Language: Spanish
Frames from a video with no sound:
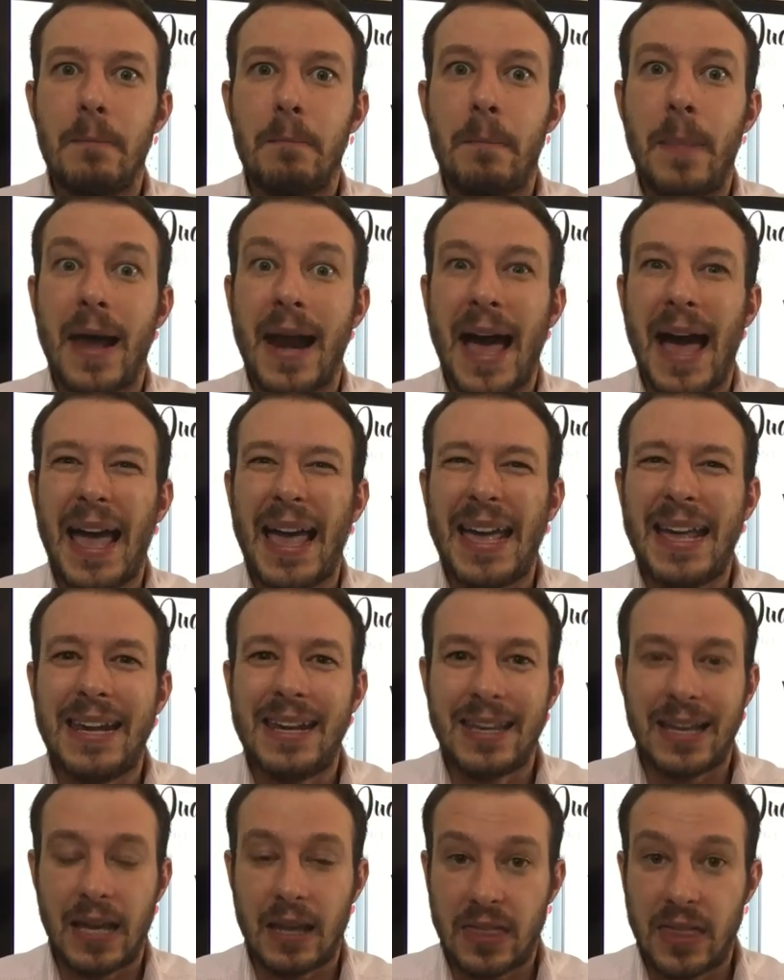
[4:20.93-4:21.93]
para
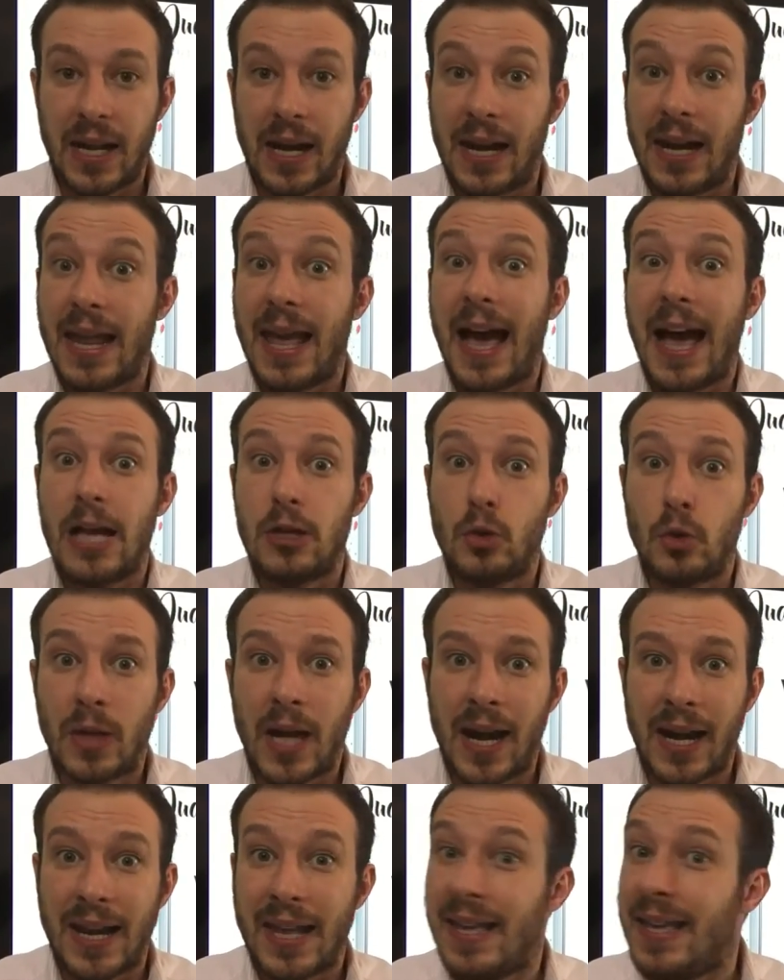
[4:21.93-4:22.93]
enriquecerle,
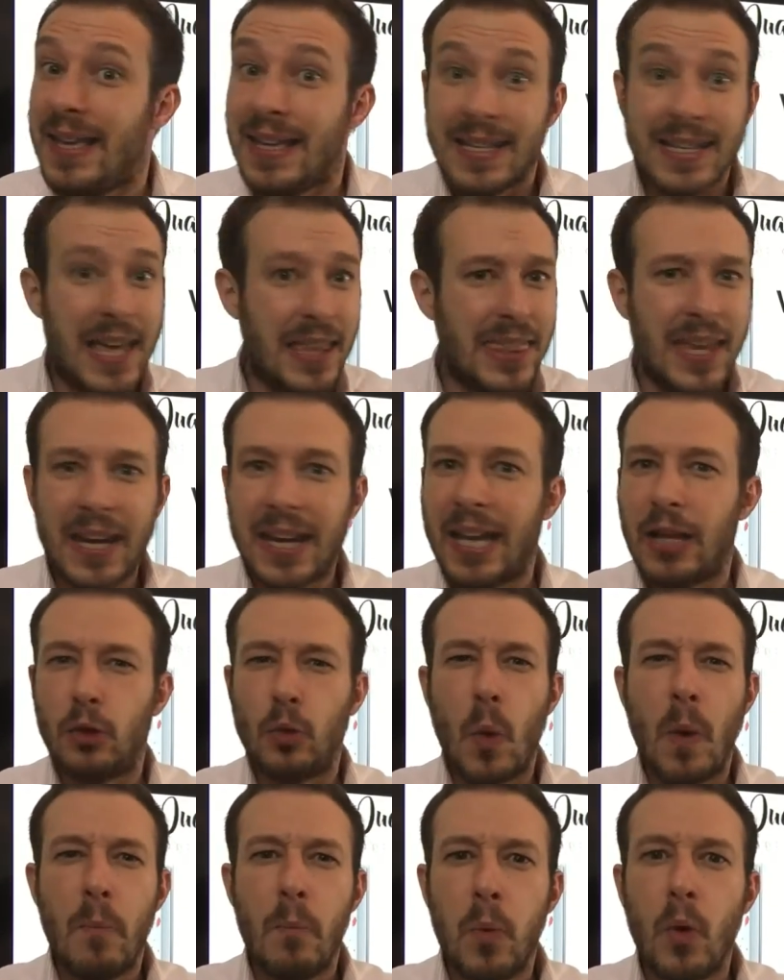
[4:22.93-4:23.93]
ayudarle y hacer que
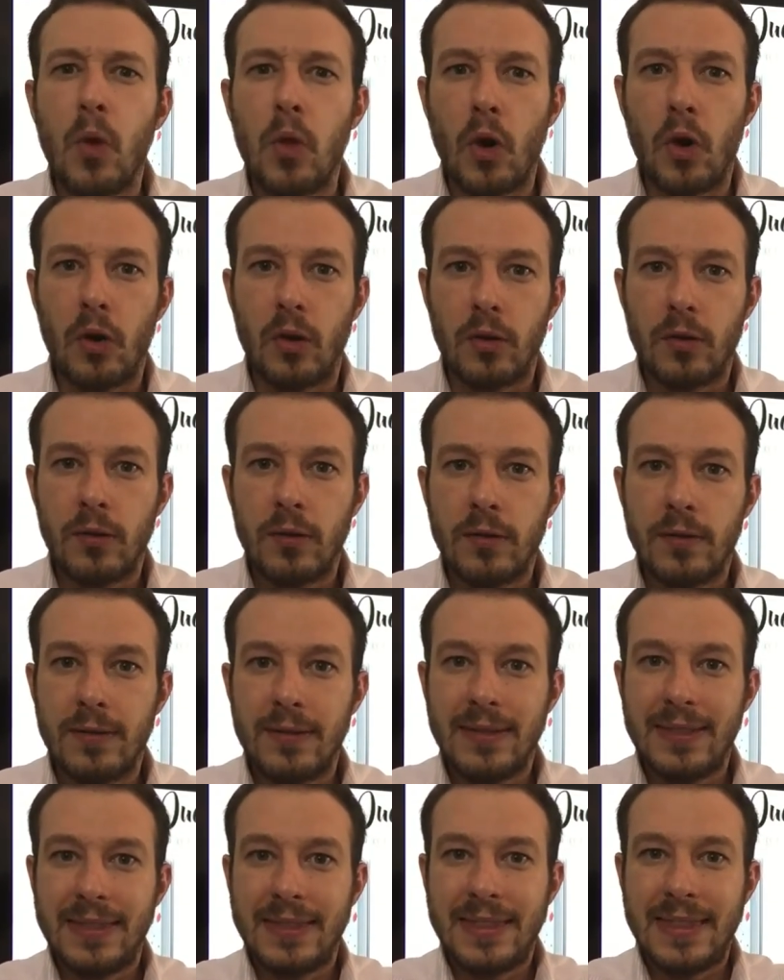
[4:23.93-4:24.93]
tu embudo
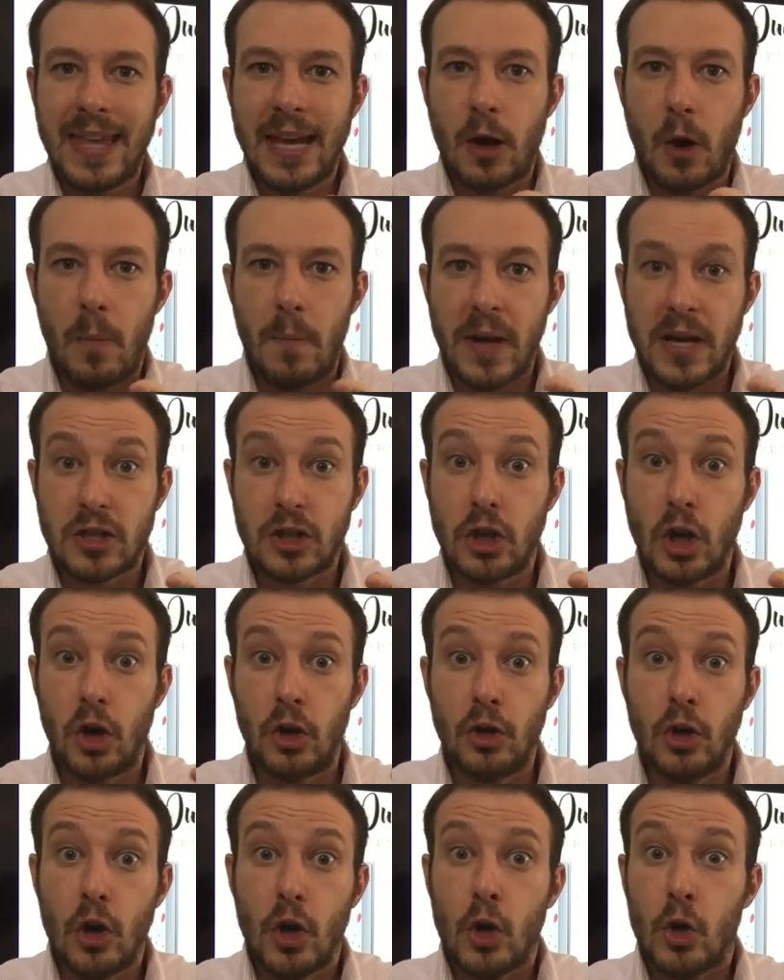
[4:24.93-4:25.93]
de
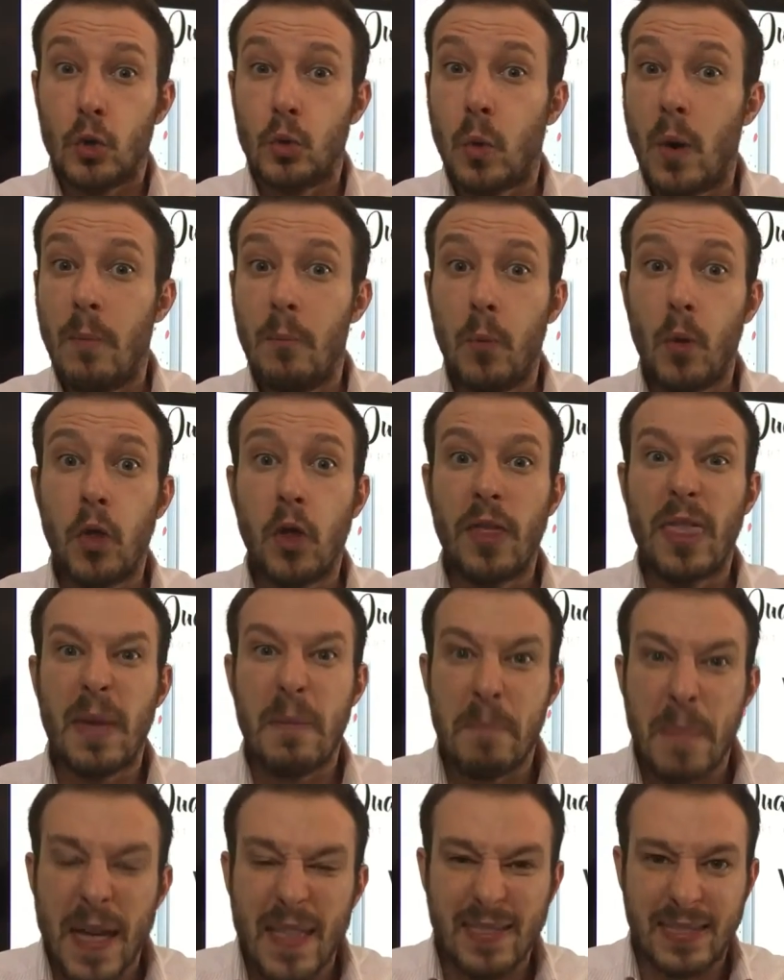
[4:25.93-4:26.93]
conversión, tu embudo de
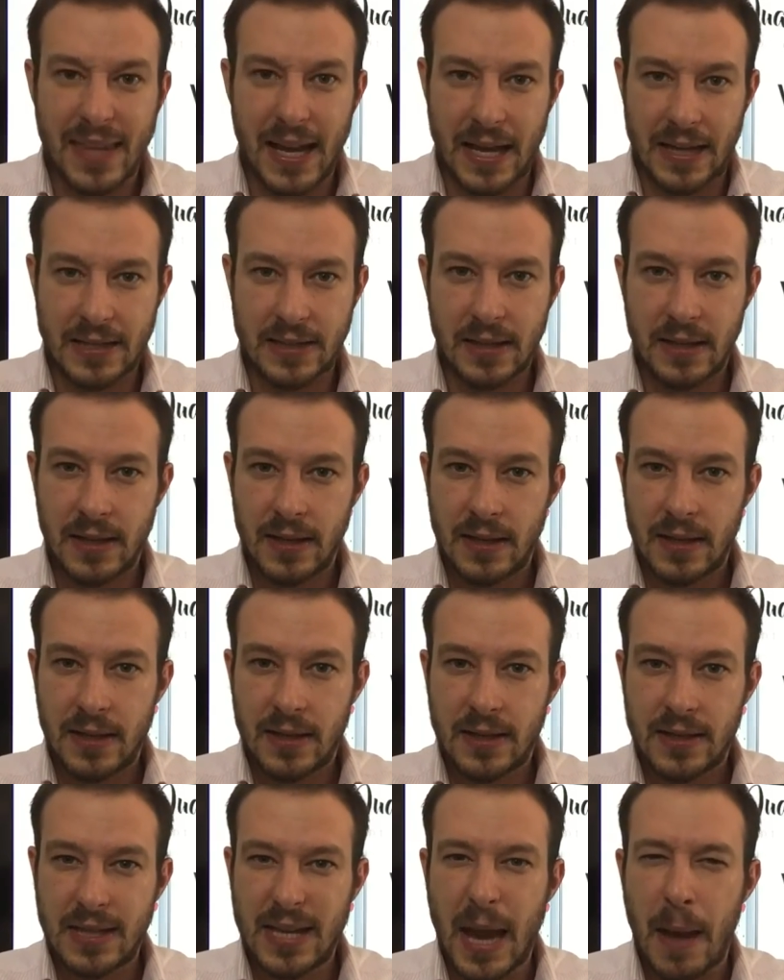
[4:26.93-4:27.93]
ventas,
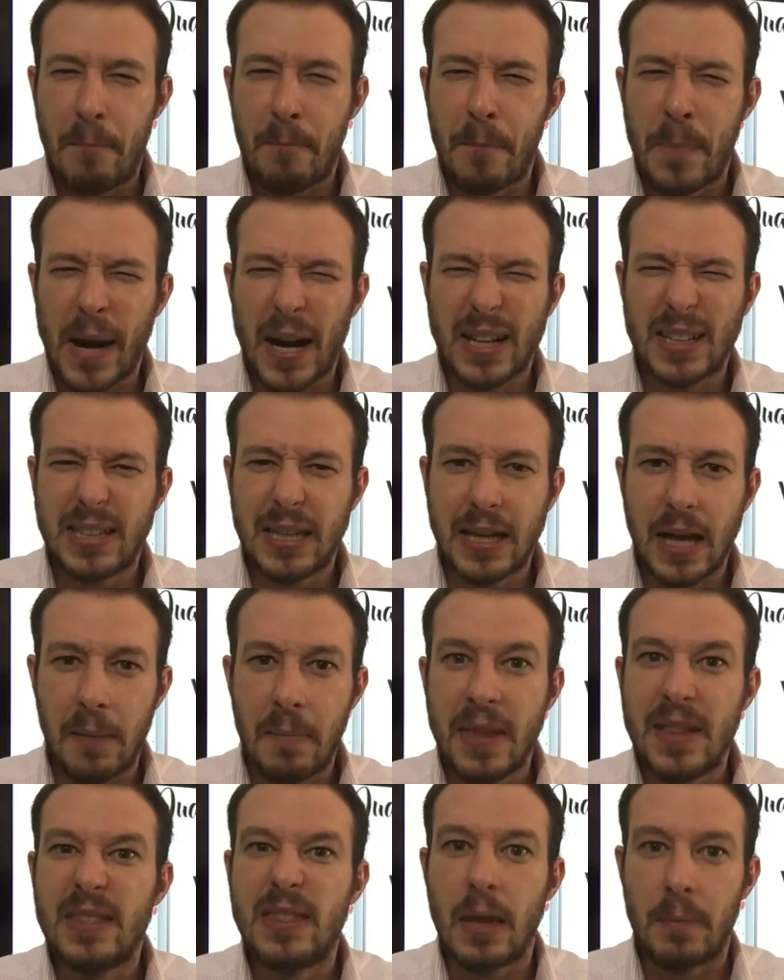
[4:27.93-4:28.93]
sea
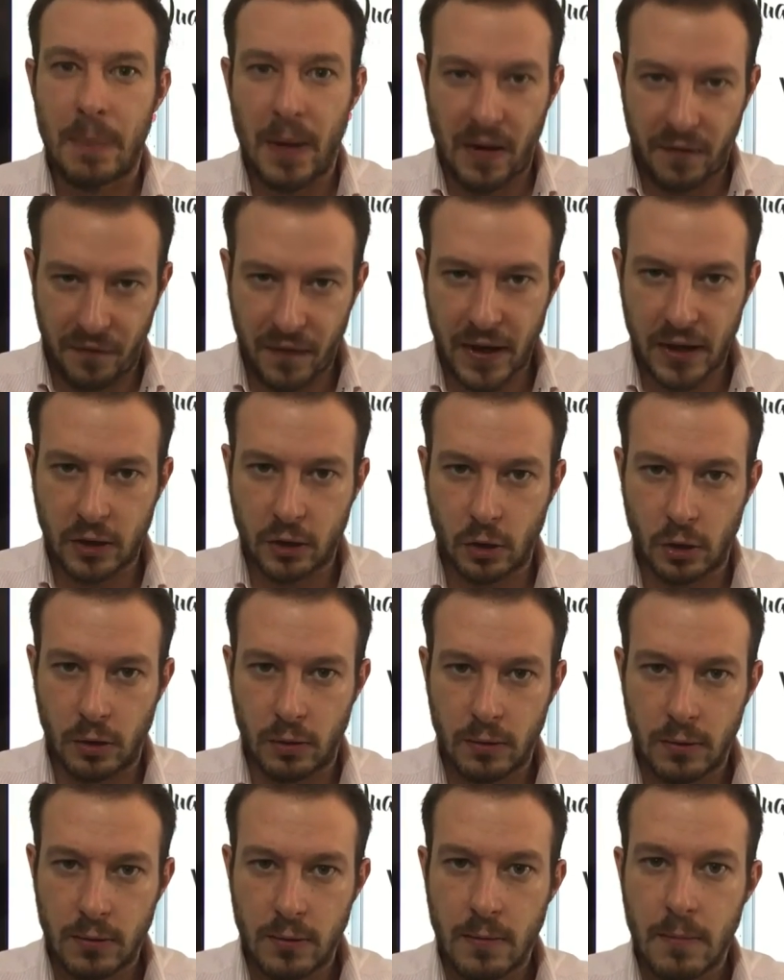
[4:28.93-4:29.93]
prácticamente
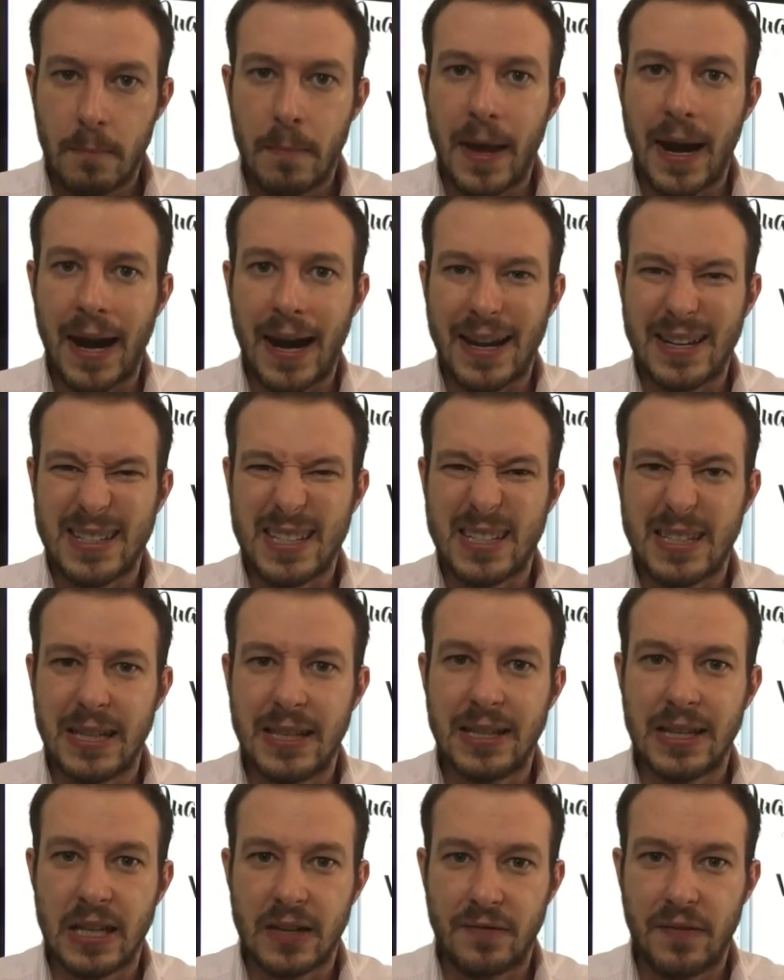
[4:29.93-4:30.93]
perfecto para las
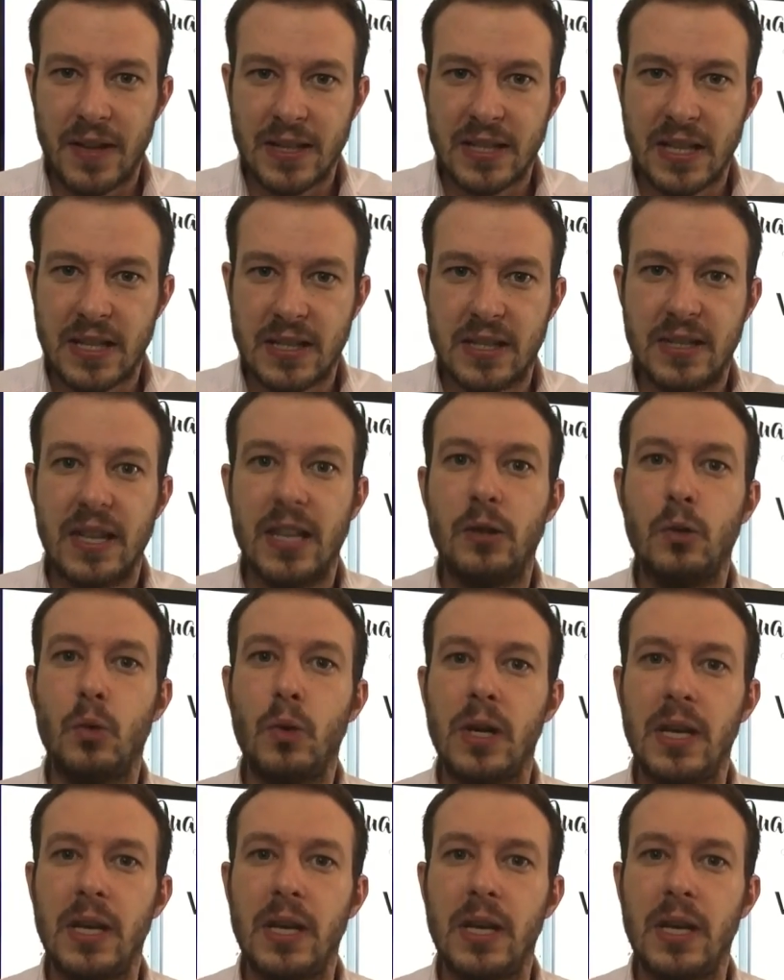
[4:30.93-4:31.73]
distintas fases de tu